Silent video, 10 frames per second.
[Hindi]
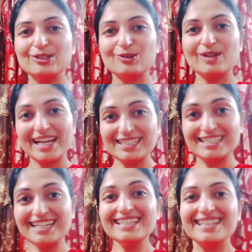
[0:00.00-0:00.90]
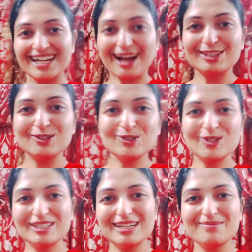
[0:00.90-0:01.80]
तो लेट्स सी दिखाती हूँ
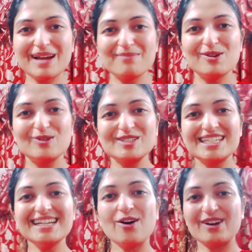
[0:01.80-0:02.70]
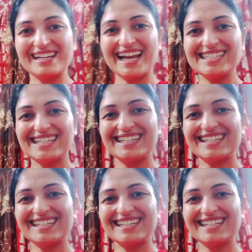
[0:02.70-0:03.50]
थोड़ी देर में आप लोगों से ऑर्गेनाइज करती